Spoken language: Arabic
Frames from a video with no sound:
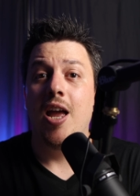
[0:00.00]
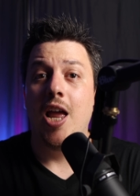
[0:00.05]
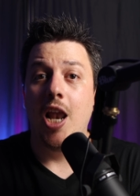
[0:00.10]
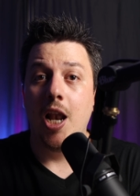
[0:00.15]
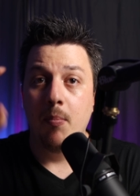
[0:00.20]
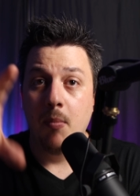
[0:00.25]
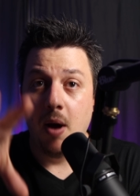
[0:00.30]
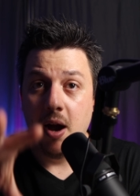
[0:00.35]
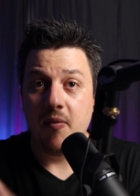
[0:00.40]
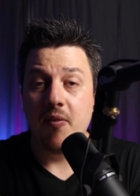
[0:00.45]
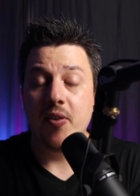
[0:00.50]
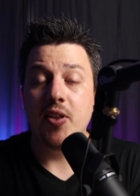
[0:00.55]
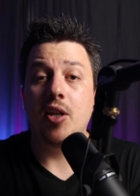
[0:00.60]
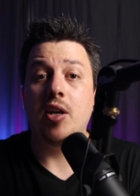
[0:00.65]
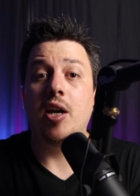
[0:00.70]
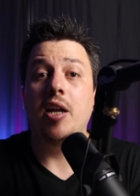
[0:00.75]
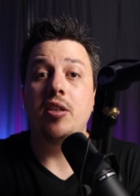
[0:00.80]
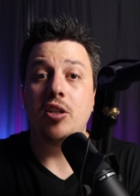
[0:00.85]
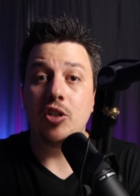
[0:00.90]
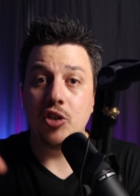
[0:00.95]
المحفظة
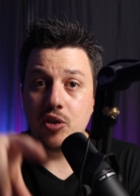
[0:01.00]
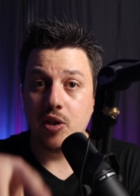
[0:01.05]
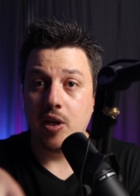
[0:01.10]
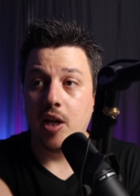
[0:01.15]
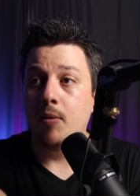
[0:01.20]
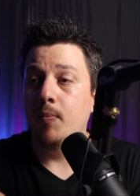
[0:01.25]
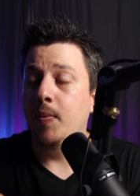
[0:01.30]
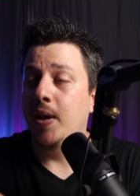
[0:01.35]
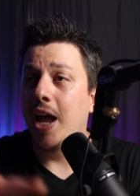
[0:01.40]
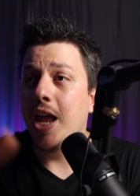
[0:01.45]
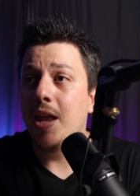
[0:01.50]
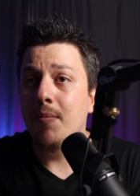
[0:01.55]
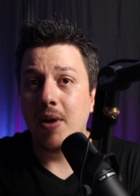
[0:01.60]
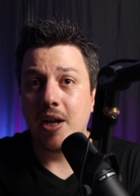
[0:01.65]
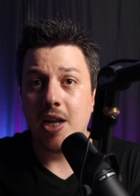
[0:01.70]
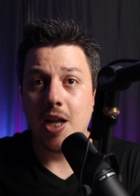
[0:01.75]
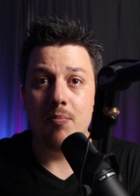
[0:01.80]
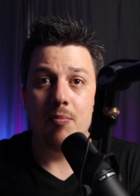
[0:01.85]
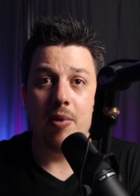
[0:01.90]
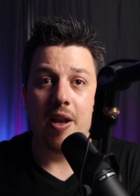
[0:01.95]
راح تشتغل من أي
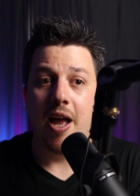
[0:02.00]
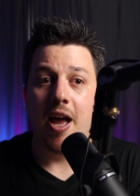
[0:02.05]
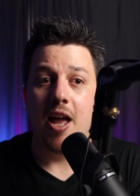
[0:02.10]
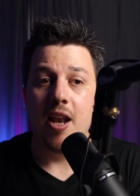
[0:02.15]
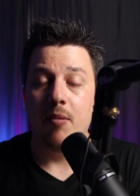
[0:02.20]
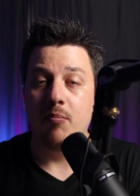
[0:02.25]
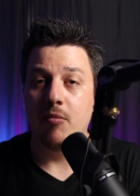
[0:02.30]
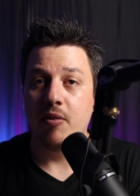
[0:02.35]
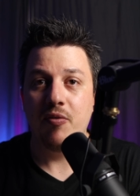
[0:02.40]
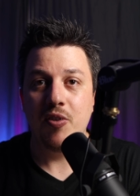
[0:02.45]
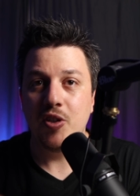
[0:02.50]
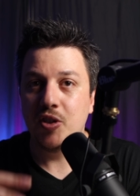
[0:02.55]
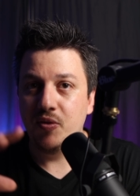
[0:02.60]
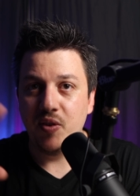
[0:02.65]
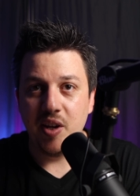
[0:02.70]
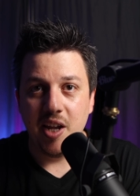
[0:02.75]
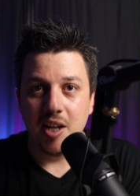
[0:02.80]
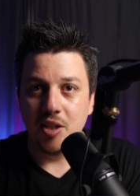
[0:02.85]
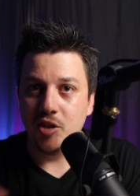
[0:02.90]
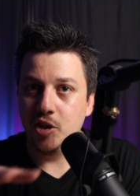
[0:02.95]
مكان بالعالم ما فيش
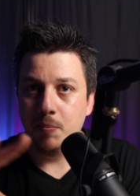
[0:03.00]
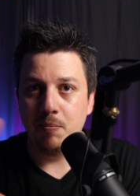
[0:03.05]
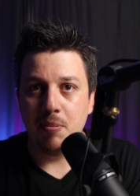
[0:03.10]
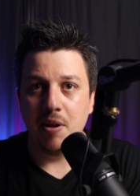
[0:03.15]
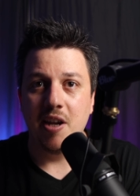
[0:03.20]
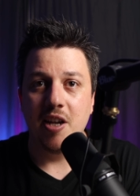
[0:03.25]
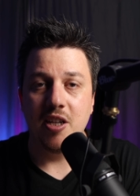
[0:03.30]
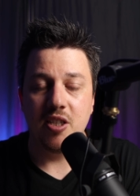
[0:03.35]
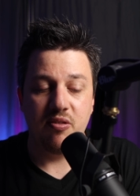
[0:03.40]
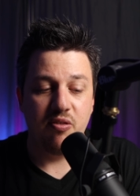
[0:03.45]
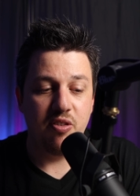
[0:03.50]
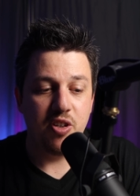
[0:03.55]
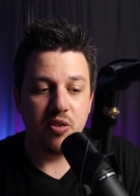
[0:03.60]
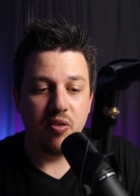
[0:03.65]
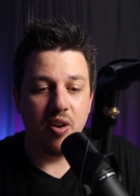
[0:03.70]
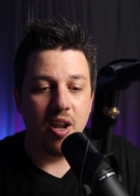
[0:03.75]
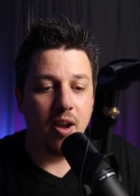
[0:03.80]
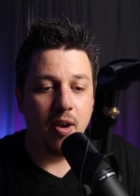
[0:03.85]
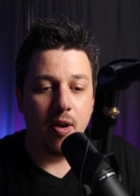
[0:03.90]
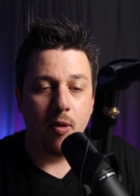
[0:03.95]
فيها جي بي اس فيش
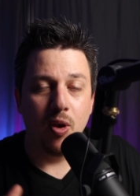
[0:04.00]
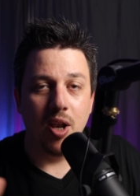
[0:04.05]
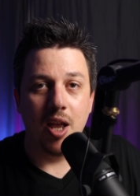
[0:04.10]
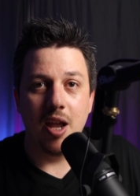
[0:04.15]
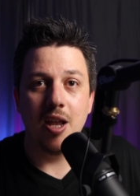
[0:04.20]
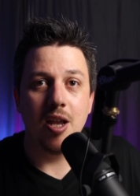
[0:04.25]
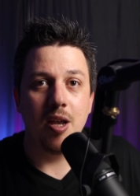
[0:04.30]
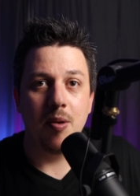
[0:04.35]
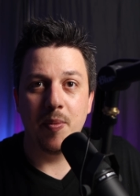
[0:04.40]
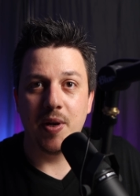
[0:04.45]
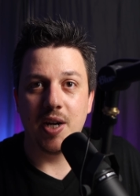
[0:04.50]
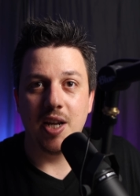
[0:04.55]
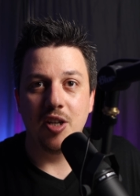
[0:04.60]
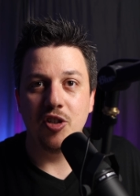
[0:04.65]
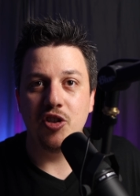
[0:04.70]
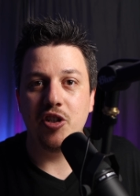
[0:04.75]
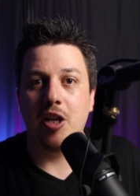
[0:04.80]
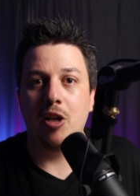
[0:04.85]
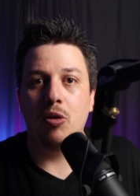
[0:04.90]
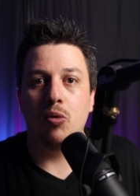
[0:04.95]
فيها ولا أي أمر عن
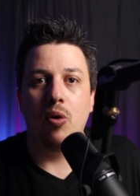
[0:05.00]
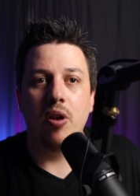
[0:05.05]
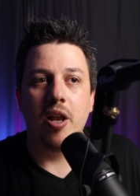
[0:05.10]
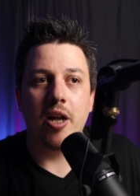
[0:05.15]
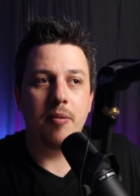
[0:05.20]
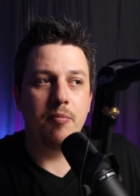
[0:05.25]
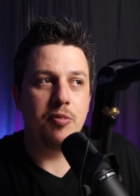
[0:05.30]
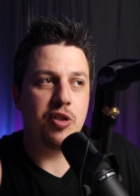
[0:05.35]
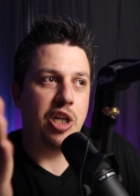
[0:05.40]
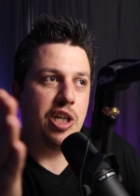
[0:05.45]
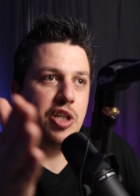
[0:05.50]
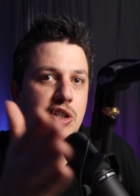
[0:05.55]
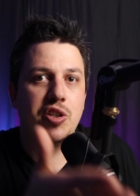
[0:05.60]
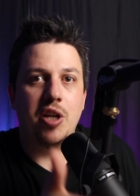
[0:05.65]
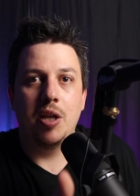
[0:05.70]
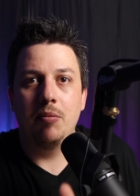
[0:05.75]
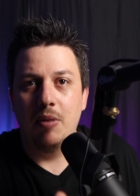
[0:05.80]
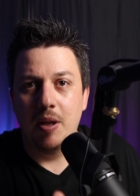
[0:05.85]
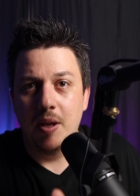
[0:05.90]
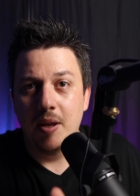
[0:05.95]
شكل تقول لك مش راح
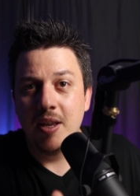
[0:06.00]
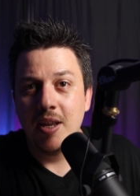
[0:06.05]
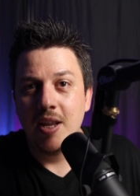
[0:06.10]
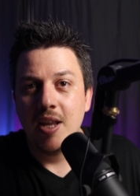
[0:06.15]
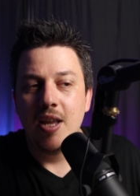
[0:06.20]
يشتغل